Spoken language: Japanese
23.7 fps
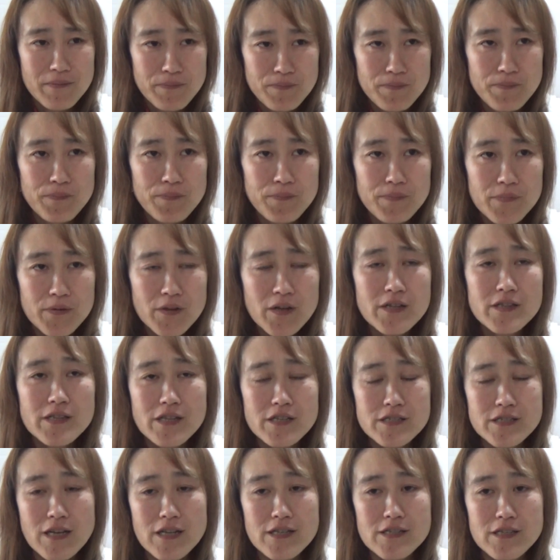うん。だった
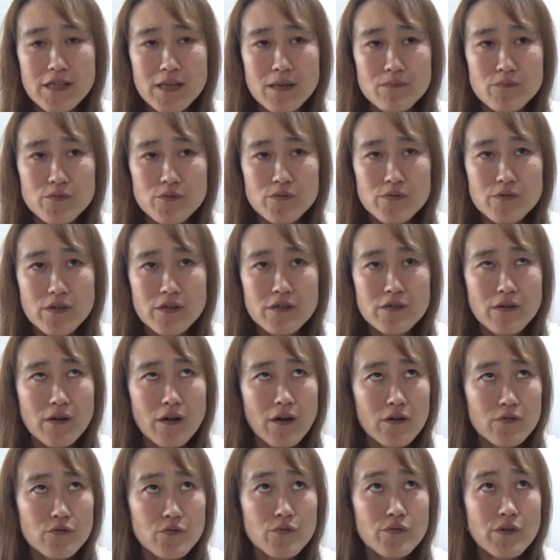ら3000円分。だっ
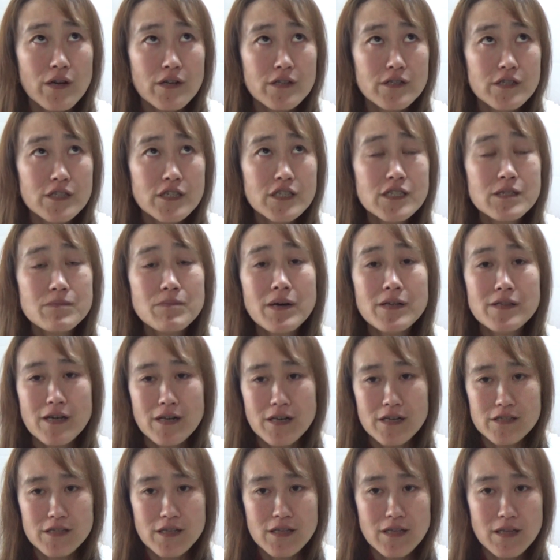てことは1万
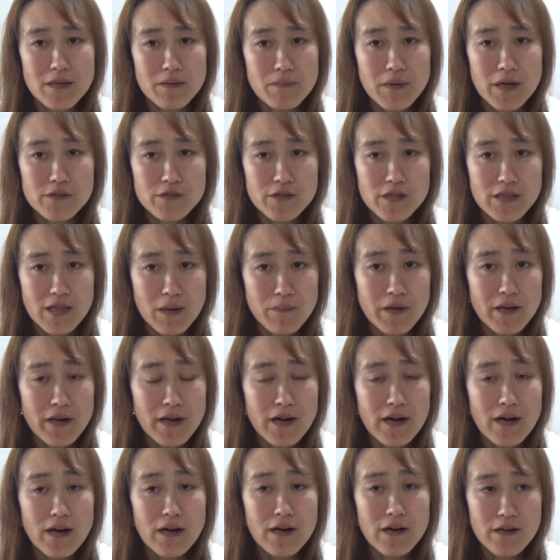7000円で毎月食べ
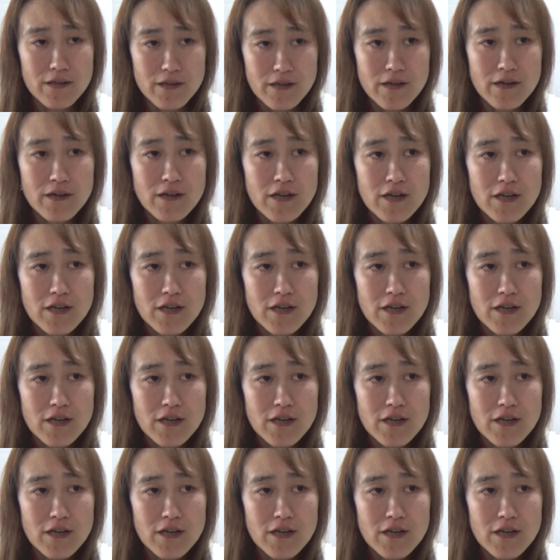なあかんからね。